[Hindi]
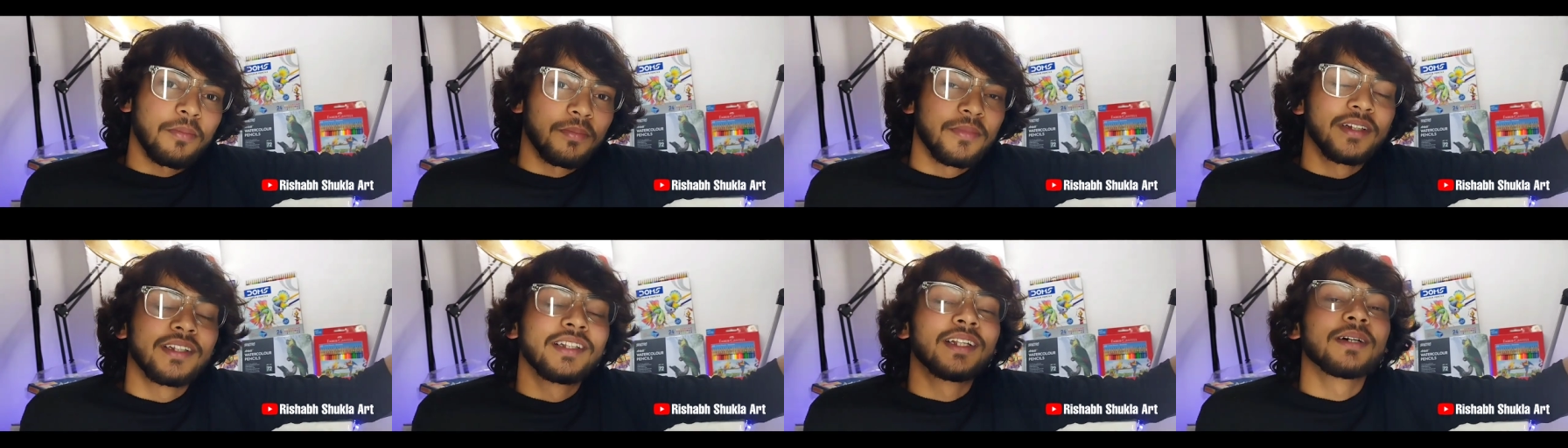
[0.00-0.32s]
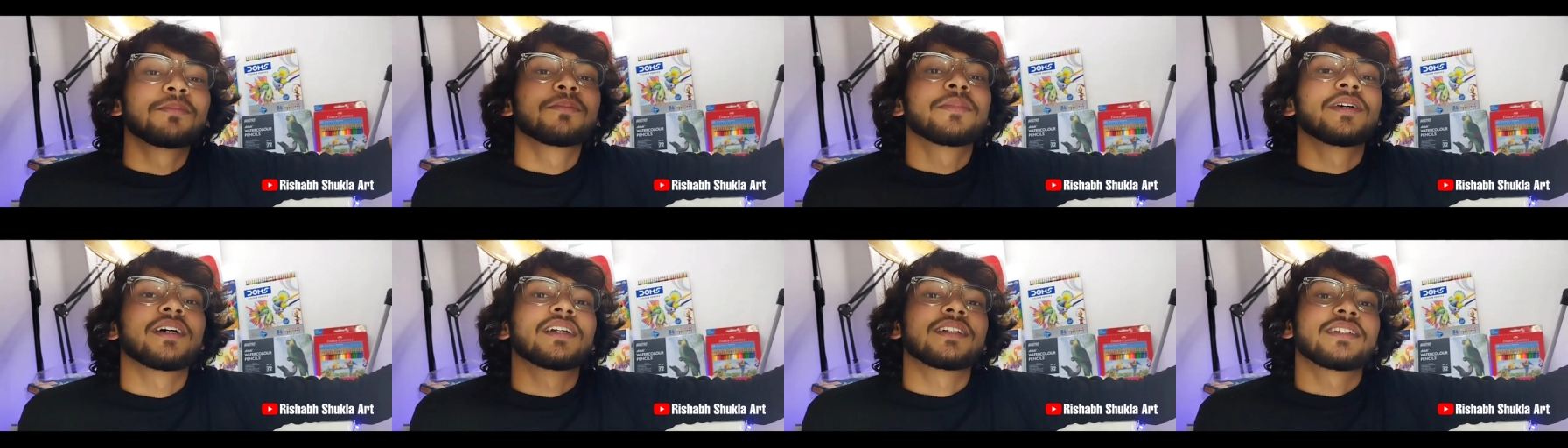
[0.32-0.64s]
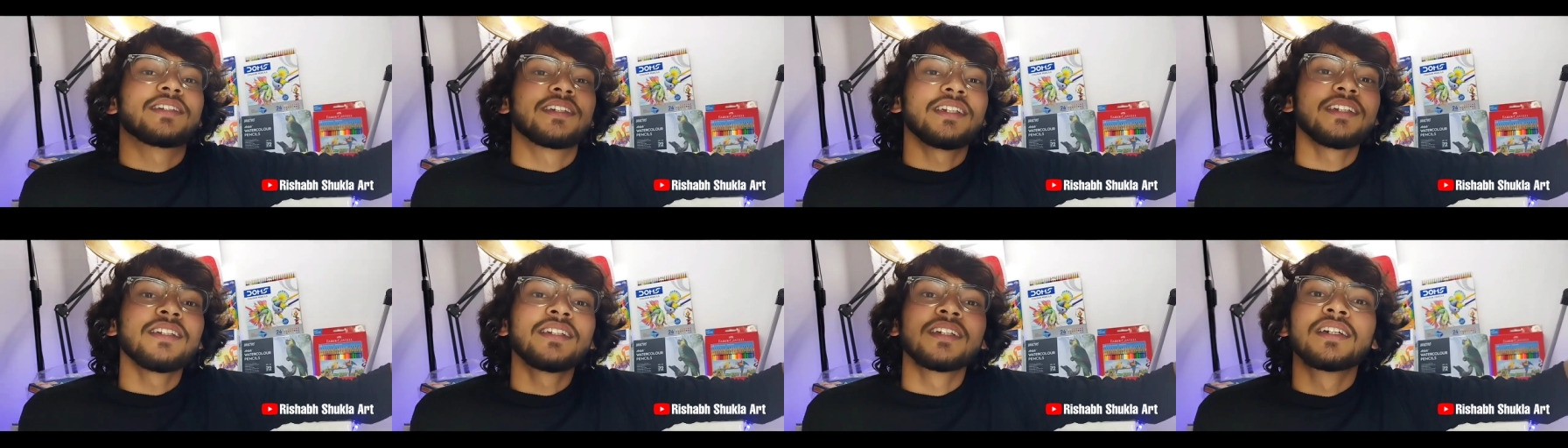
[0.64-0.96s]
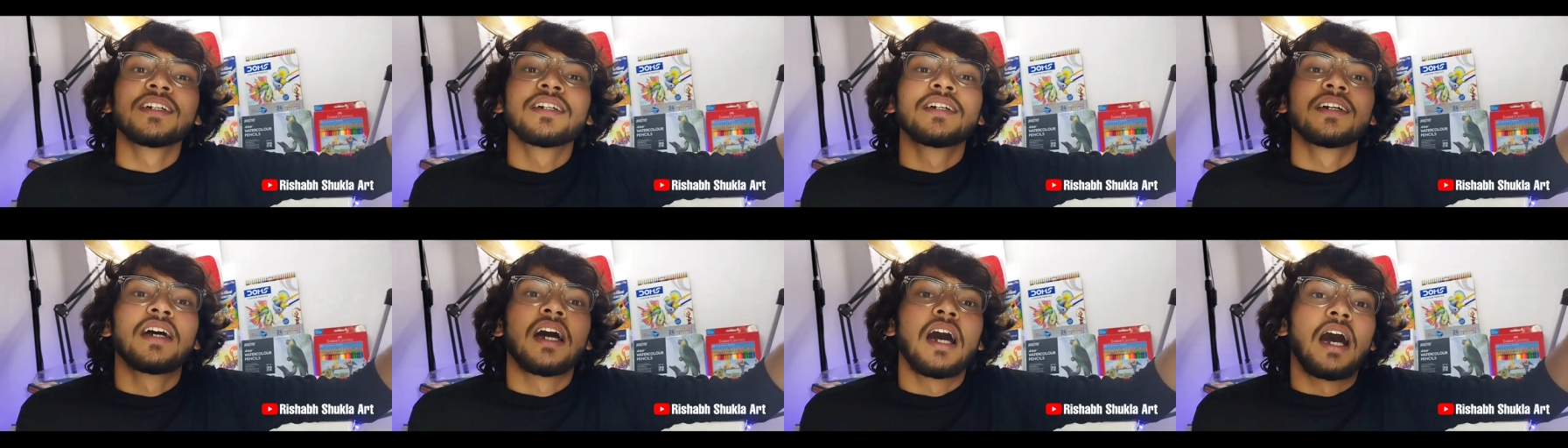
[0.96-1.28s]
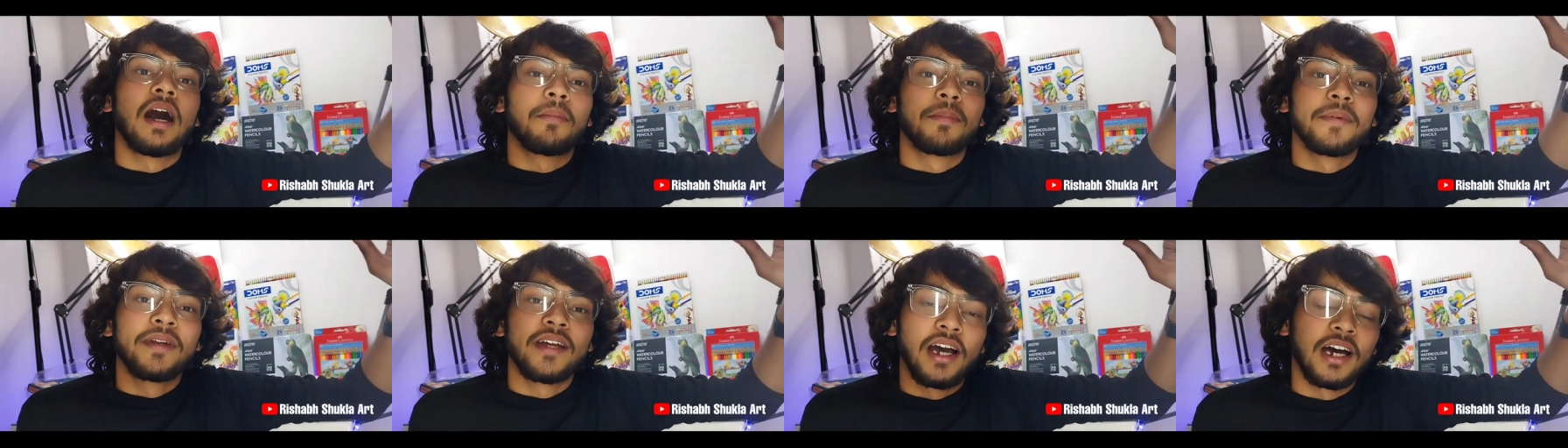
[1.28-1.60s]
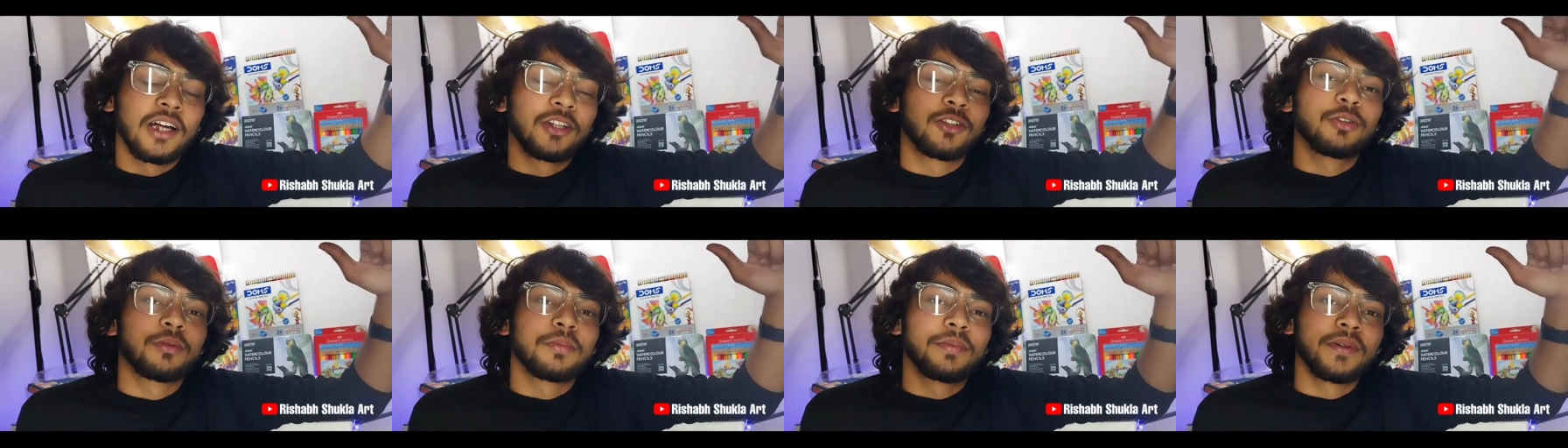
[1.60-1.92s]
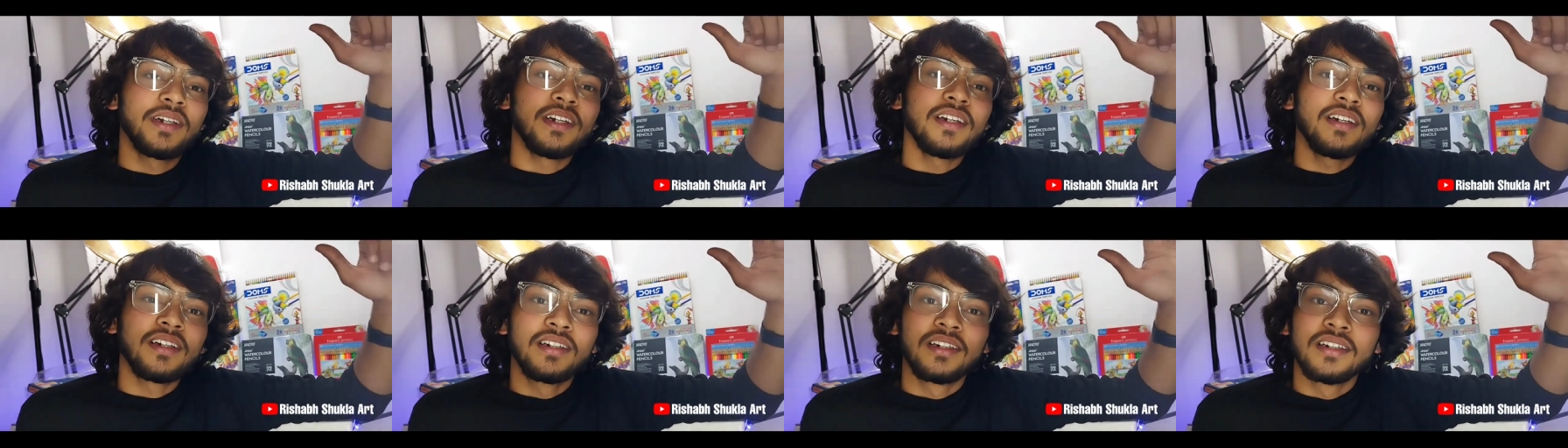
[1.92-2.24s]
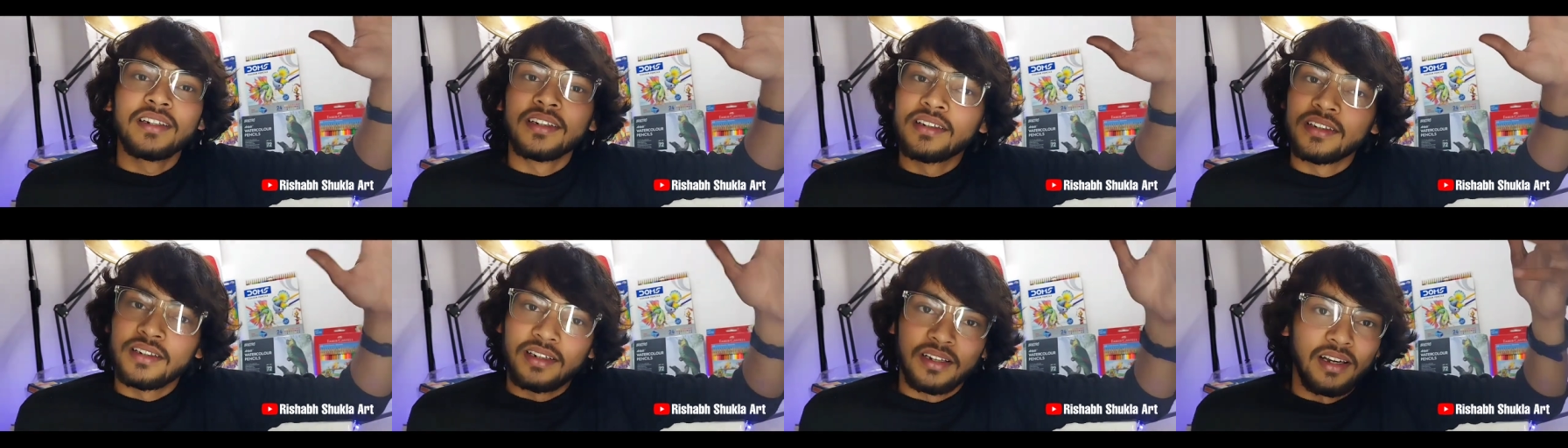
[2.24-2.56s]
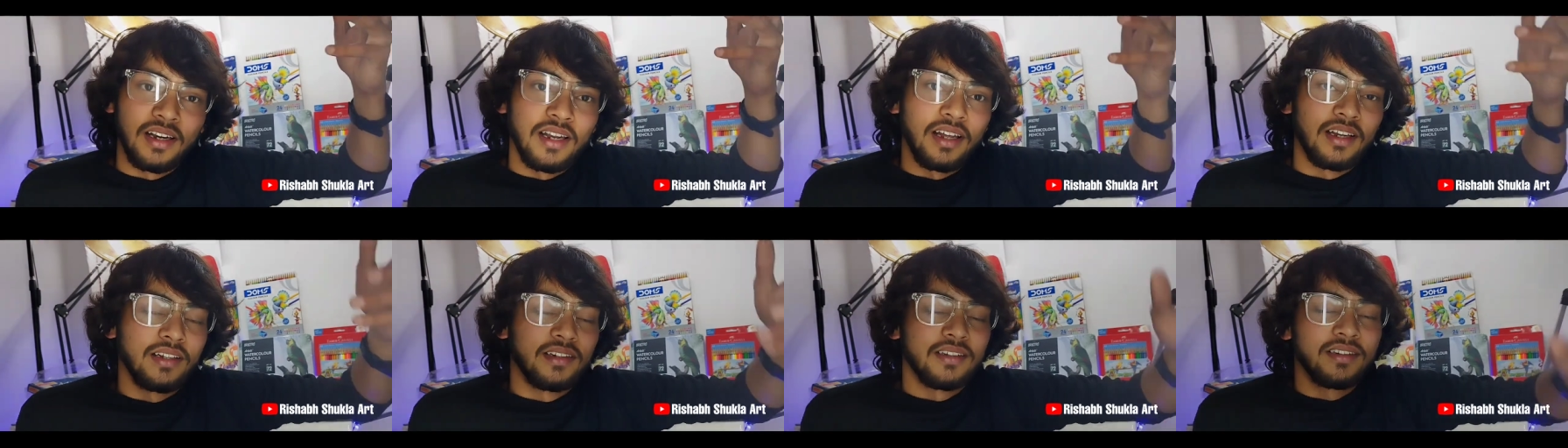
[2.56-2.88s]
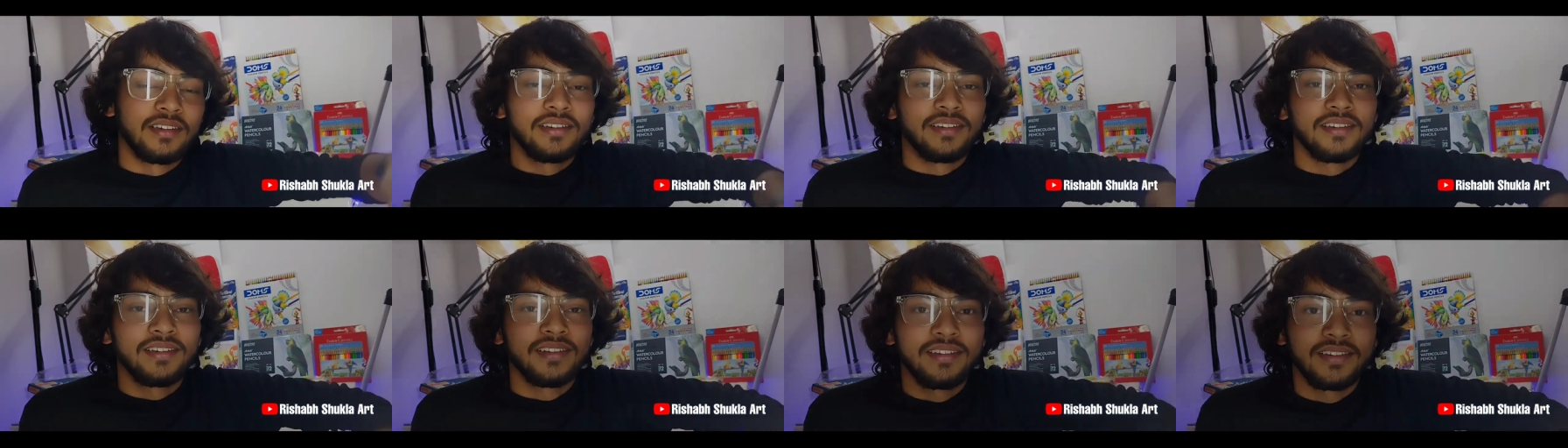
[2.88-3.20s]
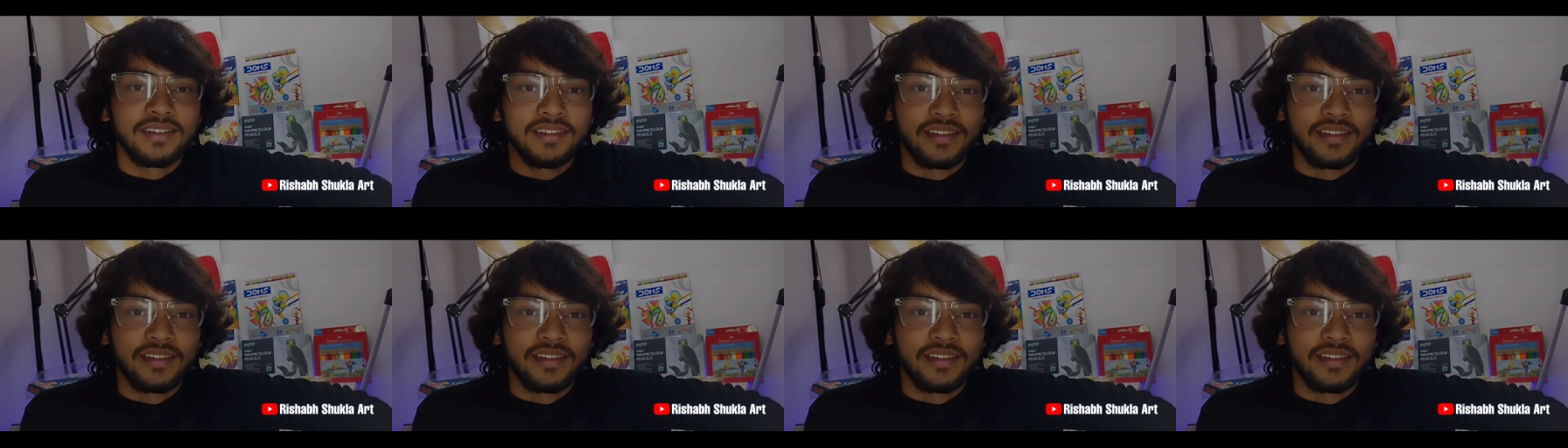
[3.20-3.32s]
और अपने दम बेहती अपने हाथों पर ला लें